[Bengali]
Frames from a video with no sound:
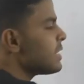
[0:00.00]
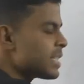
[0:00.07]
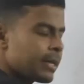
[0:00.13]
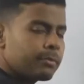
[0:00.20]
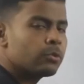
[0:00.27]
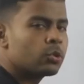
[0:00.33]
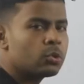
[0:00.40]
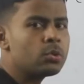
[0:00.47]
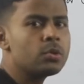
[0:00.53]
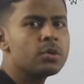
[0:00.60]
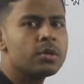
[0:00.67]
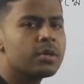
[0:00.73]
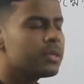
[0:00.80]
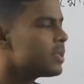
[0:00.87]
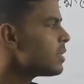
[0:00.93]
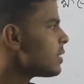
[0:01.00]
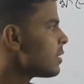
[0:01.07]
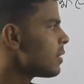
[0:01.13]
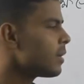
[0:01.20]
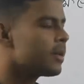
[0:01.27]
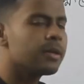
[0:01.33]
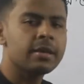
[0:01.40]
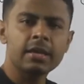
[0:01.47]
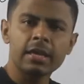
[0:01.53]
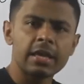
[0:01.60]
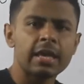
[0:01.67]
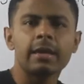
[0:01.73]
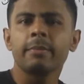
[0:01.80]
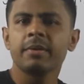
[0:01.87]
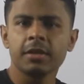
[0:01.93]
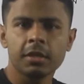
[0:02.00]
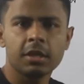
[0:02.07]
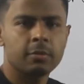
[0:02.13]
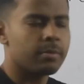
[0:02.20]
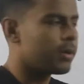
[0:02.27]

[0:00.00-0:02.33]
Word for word: ইচ্ছা মতো এ বি নিতে